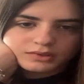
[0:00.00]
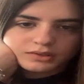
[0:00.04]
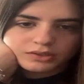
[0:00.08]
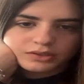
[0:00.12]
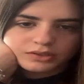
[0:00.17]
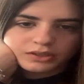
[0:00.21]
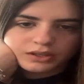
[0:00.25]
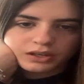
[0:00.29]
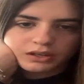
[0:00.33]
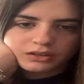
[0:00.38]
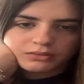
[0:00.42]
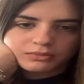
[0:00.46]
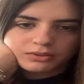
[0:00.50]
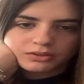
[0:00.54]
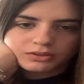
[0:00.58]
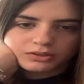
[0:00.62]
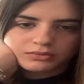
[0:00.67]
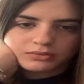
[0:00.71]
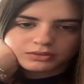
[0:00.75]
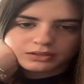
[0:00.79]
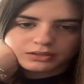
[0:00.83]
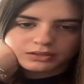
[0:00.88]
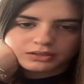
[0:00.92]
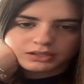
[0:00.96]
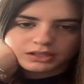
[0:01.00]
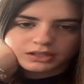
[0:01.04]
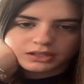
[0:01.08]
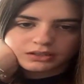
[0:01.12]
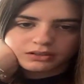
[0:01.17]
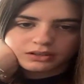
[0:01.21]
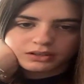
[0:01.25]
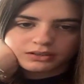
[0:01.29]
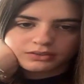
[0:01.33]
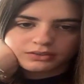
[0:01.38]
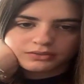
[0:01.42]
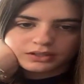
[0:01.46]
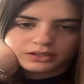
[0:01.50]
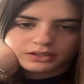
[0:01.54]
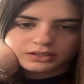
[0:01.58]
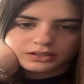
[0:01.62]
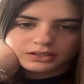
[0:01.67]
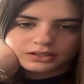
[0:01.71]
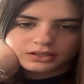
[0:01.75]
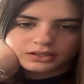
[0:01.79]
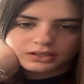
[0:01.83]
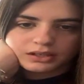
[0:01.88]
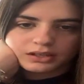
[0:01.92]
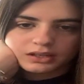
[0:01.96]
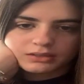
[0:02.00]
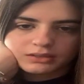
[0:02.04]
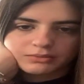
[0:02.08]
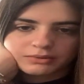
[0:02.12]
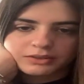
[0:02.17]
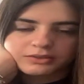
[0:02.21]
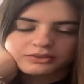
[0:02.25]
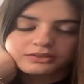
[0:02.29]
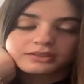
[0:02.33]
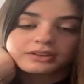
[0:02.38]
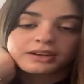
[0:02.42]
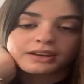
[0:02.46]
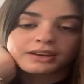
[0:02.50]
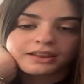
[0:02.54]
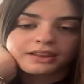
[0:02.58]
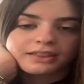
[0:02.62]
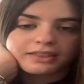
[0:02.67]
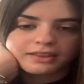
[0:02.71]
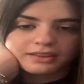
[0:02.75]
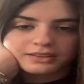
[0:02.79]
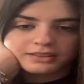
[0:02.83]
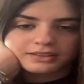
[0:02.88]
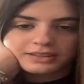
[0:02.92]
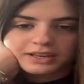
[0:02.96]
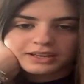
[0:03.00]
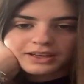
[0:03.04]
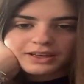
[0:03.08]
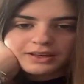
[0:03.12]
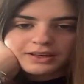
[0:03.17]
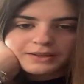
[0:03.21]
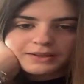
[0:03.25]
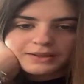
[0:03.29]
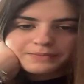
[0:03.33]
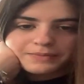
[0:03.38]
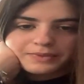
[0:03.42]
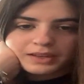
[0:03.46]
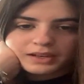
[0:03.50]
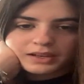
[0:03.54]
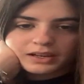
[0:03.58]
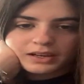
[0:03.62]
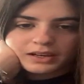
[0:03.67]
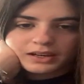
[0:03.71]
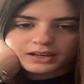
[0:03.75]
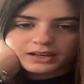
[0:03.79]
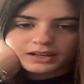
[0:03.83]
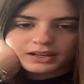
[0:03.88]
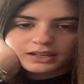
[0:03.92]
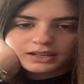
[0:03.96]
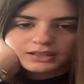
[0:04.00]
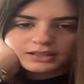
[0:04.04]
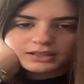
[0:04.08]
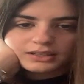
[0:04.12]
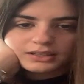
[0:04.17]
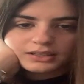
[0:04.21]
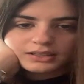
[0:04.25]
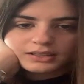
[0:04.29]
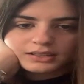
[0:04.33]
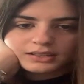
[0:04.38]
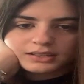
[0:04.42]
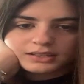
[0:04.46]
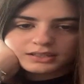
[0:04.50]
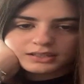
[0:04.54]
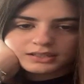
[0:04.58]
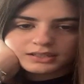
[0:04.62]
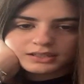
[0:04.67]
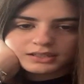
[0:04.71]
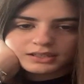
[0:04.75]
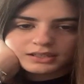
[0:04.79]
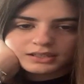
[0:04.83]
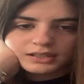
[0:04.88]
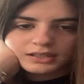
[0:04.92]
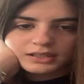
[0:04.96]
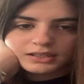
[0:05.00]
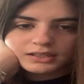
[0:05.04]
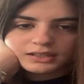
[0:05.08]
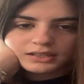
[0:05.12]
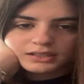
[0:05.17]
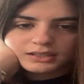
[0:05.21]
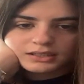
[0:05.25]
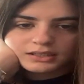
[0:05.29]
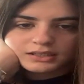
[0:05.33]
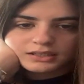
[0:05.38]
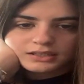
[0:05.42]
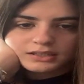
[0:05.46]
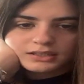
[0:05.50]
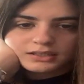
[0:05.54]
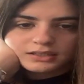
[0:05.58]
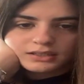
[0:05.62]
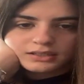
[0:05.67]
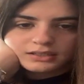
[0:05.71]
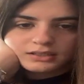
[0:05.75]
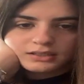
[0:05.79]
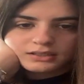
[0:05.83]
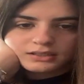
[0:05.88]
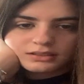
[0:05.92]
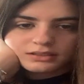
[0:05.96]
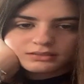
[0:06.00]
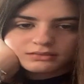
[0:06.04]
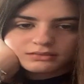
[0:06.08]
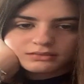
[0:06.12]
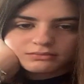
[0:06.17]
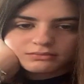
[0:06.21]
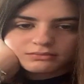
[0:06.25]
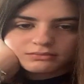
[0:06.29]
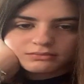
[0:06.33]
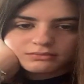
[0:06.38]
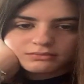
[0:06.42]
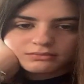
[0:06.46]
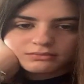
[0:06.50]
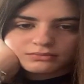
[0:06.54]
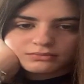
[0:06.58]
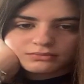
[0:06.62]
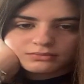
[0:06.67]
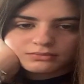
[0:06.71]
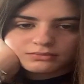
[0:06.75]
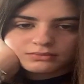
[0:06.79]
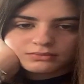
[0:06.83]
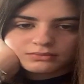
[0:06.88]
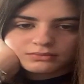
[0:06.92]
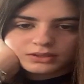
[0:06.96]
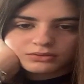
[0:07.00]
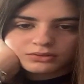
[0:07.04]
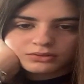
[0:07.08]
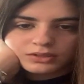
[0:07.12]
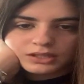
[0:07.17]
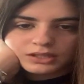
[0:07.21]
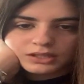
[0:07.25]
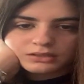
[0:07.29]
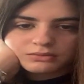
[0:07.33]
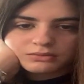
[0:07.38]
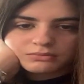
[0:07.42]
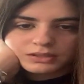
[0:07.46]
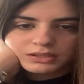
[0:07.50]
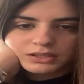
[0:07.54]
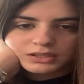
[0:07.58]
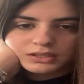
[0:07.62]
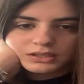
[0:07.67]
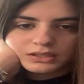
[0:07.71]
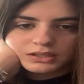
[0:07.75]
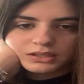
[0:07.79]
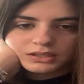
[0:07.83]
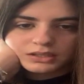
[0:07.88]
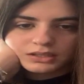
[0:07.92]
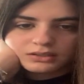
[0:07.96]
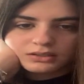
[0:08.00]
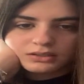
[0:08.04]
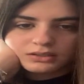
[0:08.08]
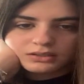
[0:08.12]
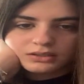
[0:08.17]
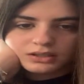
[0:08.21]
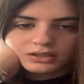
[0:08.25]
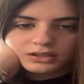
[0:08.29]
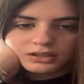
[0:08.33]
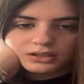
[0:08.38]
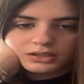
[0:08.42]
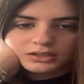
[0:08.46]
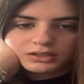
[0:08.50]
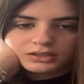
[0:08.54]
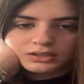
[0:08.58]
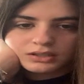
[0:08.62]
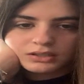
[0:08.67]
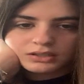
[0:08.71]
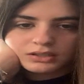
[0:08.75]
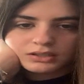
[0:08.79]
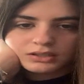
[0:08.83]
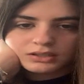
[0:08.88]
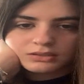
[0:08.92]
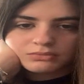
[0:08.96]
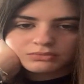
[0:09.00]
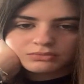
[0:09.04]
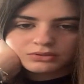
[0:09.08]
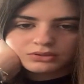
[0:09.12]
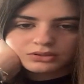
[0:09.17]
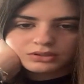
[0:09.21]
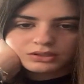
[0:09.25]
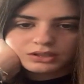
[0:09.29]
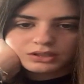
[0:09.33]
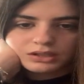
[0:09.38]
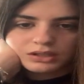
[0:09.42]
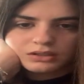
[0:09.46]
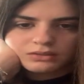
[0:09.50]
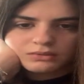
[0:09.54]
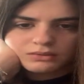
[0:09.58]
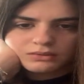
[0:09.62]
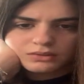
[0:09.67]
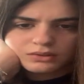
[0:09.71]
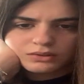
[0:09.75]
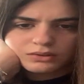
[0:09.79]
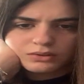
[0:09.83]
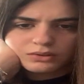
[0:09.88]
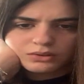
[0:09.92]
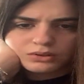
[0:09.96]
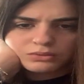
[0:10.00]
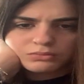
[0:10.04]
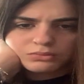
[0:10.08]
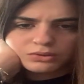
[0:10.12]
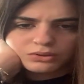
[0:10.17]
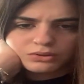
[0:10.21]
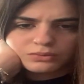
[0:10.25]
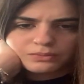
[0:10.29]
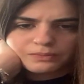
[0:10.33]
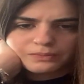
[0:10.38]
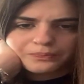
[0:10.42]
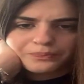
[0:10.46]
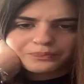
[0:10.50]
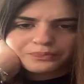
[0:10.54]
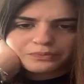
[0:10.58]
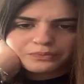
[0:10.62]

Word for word: No dejen los malos comentarios, le afecten, a él lo mejor. Gracias. Carla, la gente ya tirarán hate. Mm, ven una ex más al directo de caña, está triste por ti. ¿Cómo?